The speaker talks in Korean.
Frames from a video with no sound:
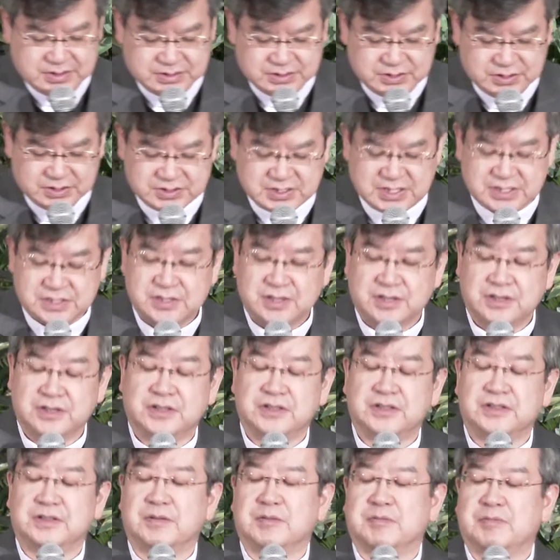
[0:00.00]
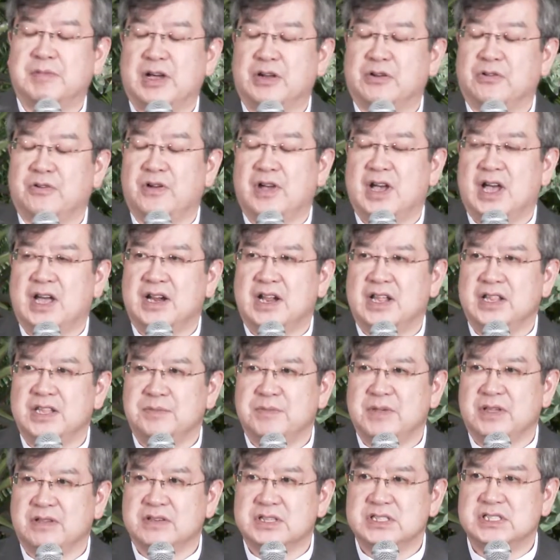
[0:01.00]
정체성은 바로
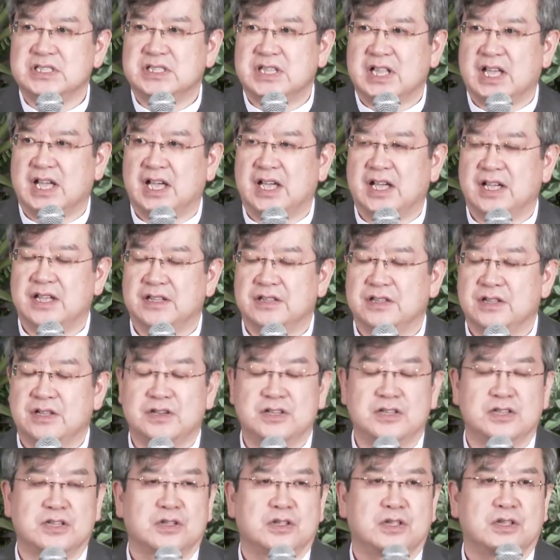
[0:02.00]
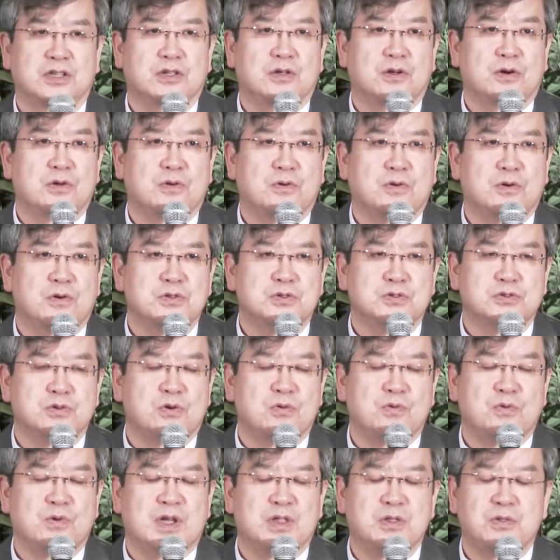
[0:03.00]
하나님의 것이다. 너는 결코
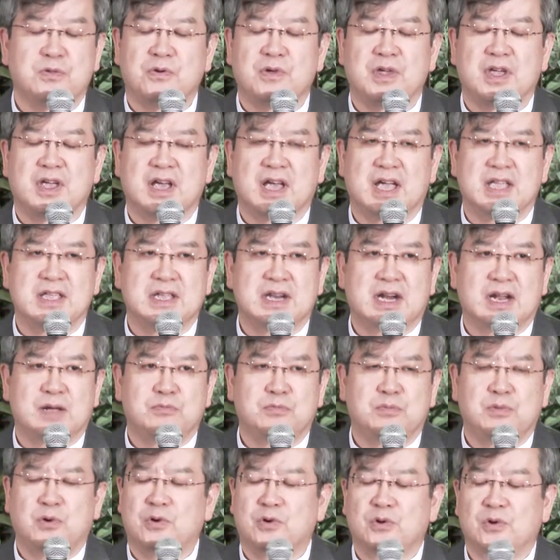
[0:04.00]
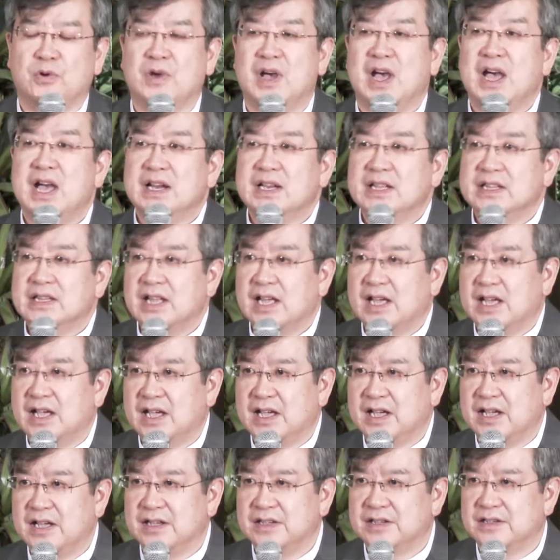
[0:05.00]
종과 노예가 아니라 포로가
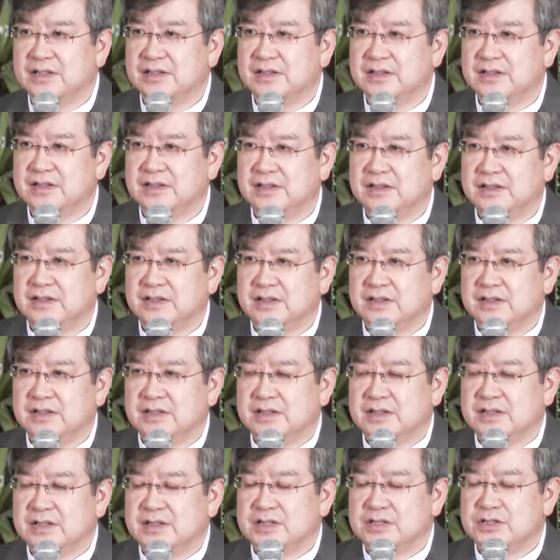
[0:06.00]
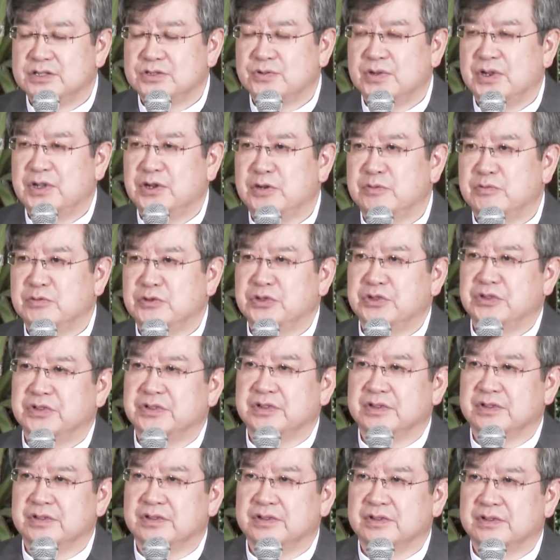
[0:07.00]
아니다. 저
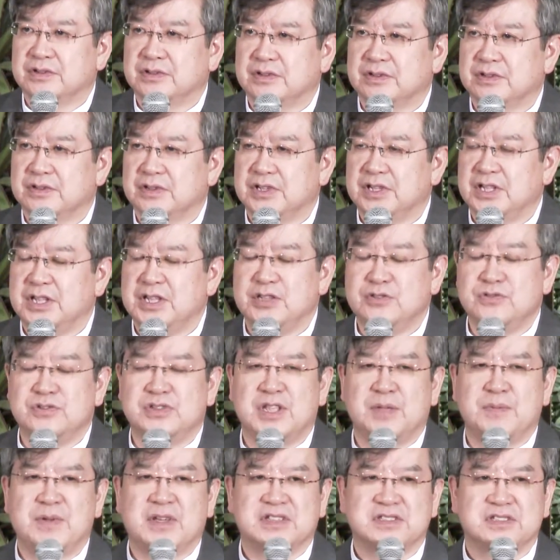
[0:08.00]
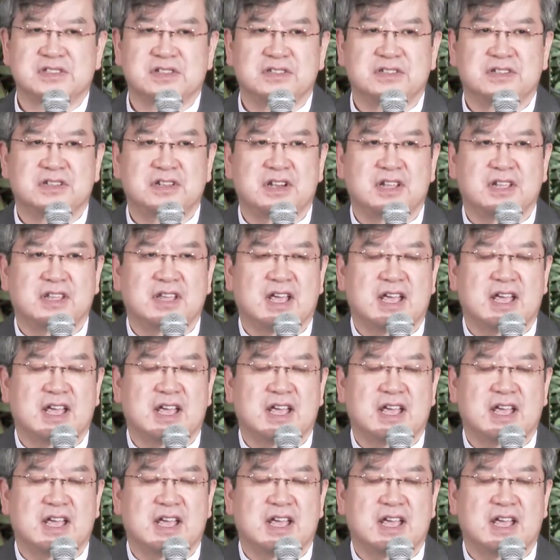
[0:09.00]
여러분, 이 유대 백성들에게